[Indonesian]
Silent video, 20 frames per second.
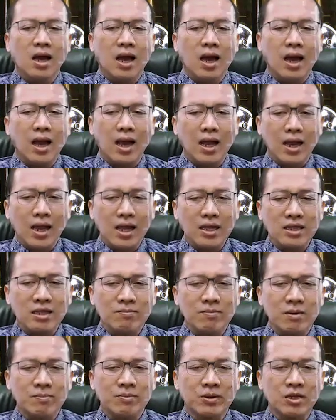Allah
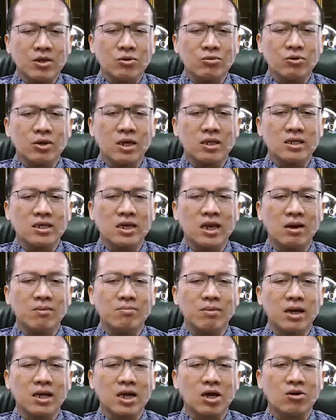tempat perlindungan
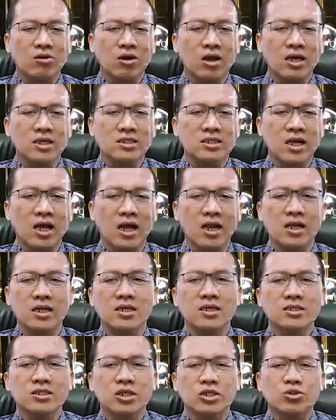digambarkan orang
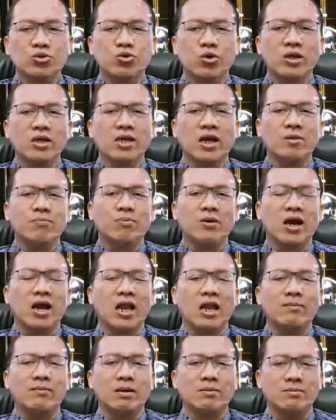Israel sesuai dengan
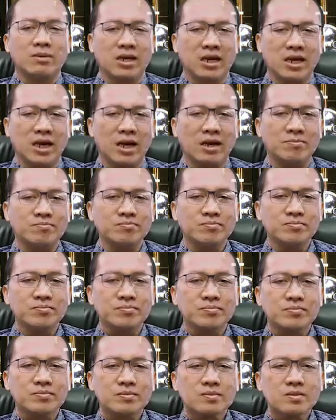pengalaman mereka.
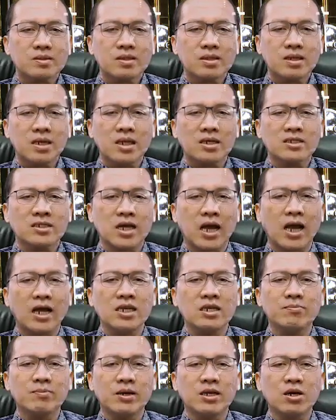
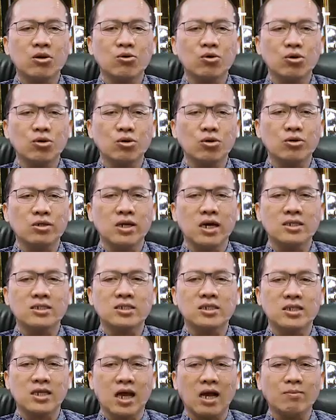Saat di padang gurun
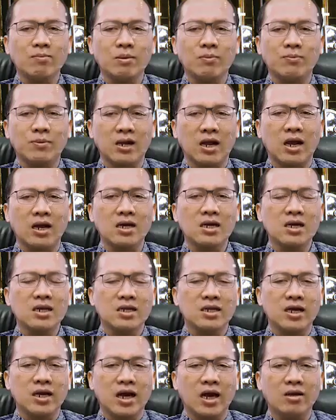dan sedang berperang
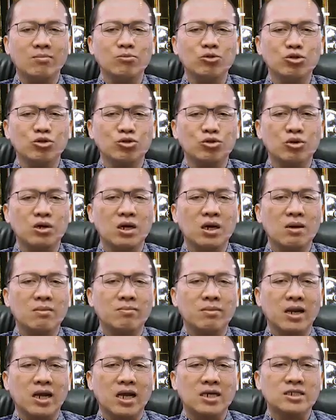dengan musuh,
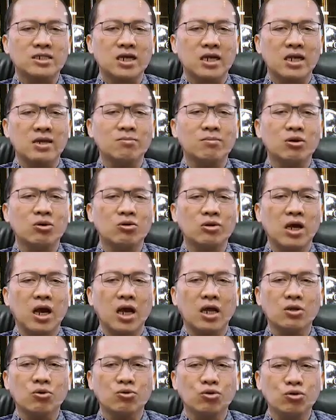mereka sering
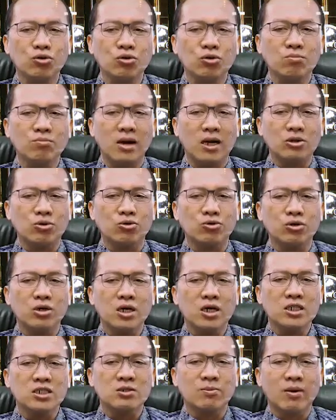menggunakan gunung batu
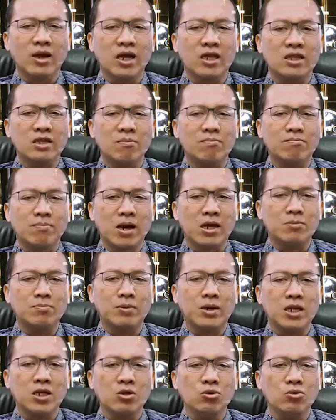sebagai
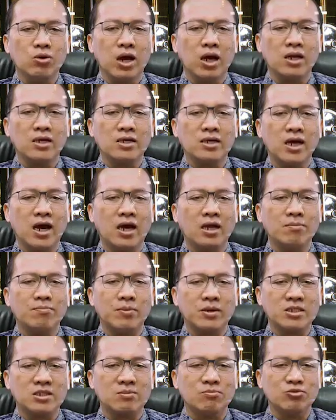tempat perlindungan
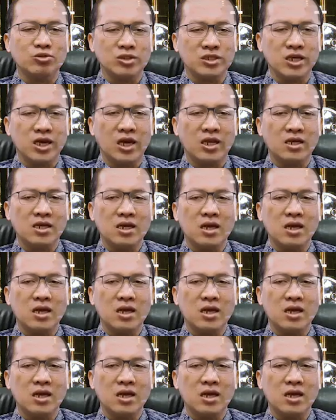dan persembunyian.